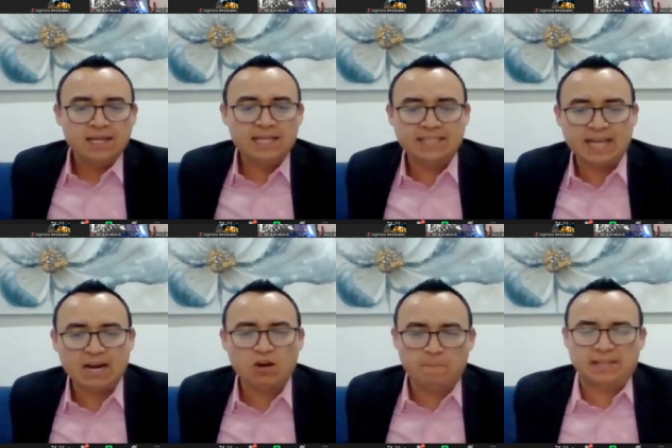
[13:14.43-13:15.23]

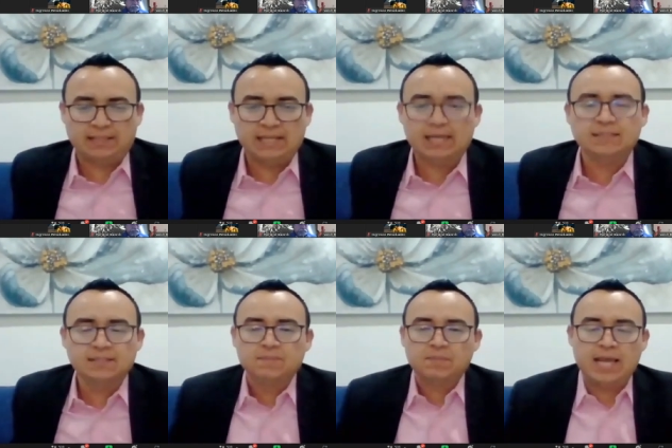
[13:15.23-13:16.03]
Quisiera
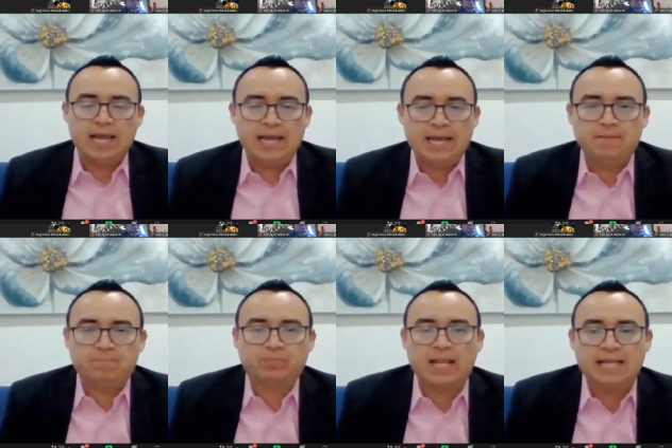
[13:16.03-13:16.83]
compartirles que
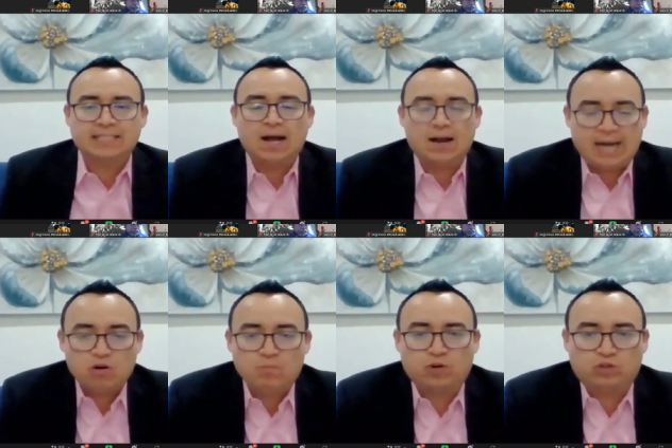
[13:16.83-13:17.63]
esta gran
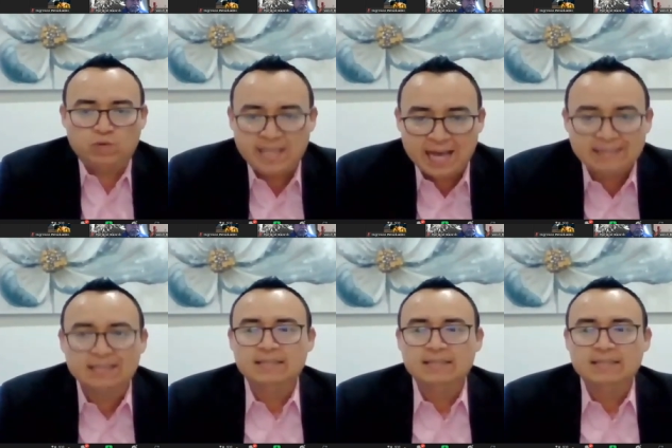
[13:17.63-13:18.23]
oportunidad